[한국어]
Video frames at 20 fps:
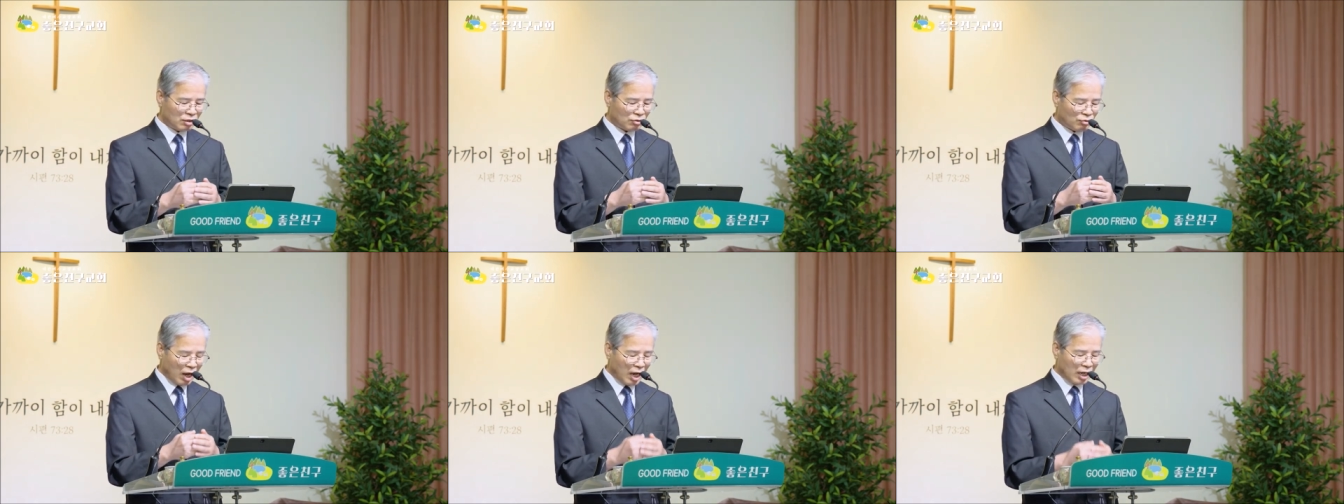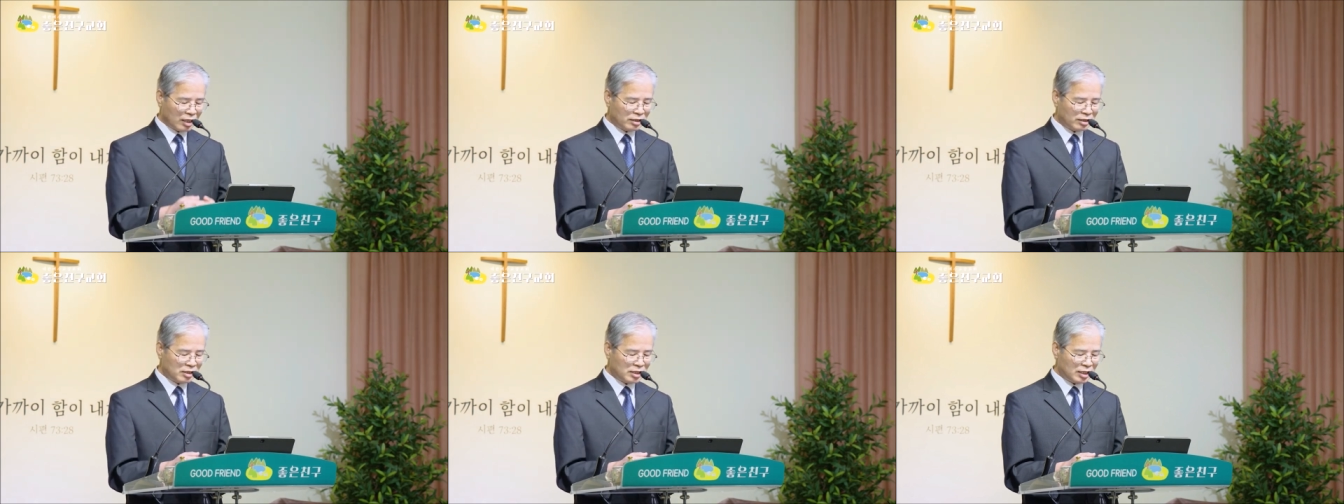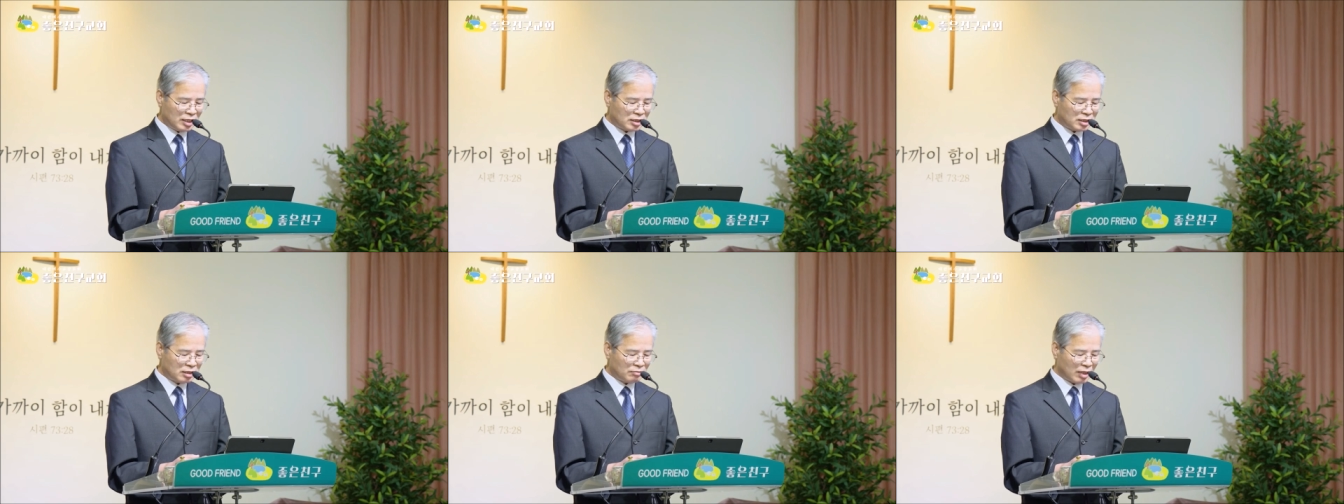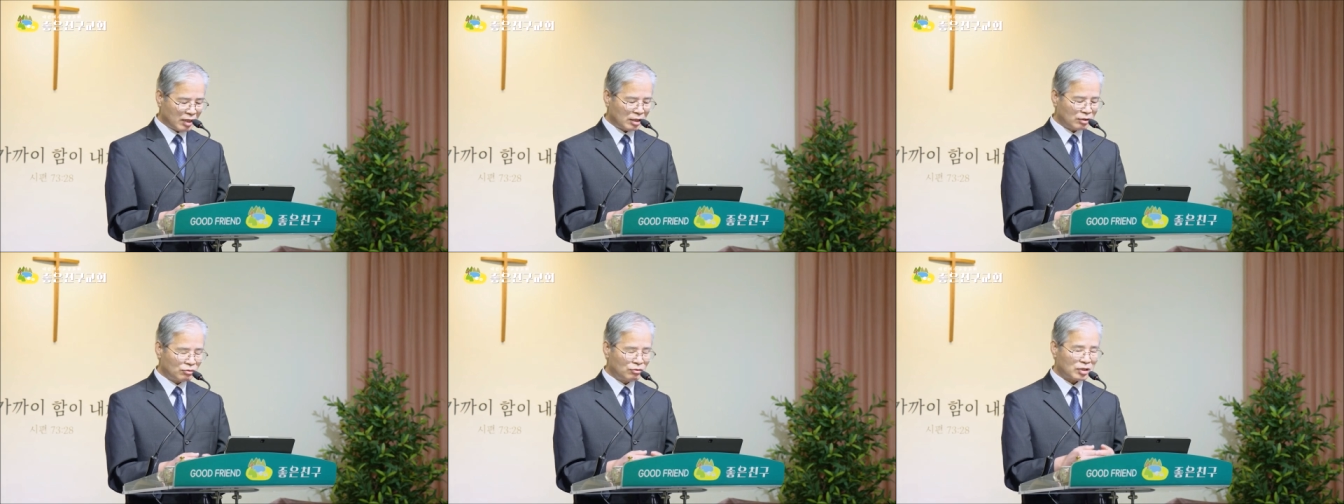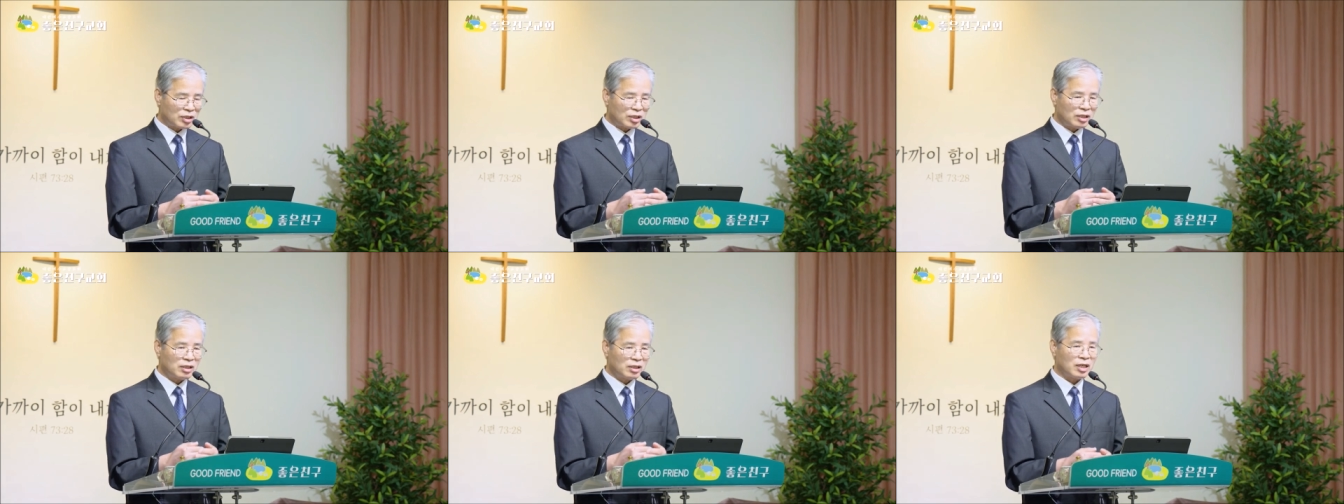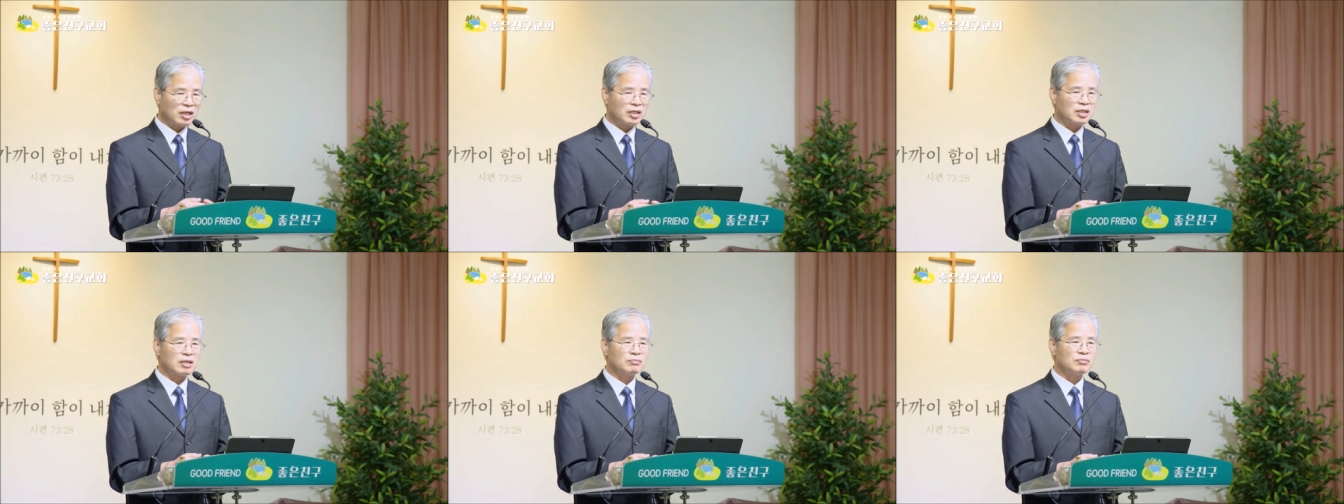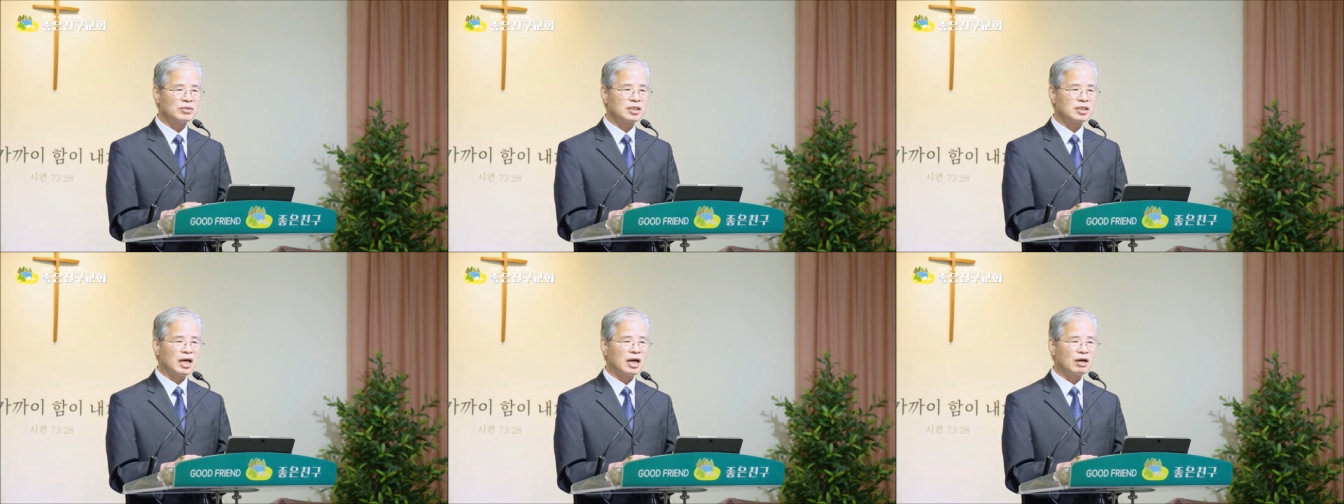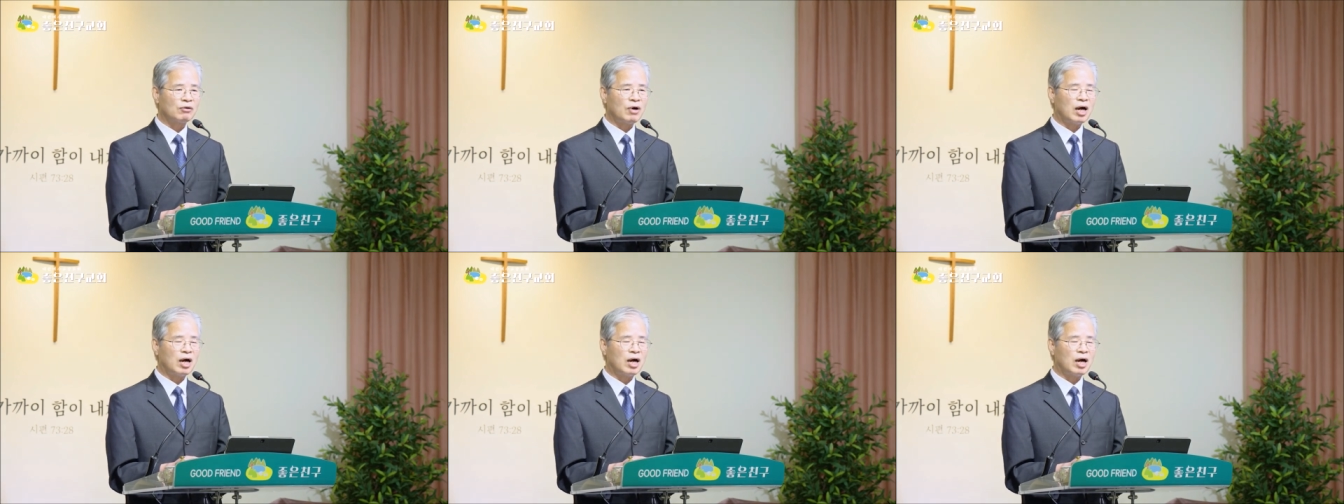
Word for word: 과거를 잊지 말고 기억해야 됩니다.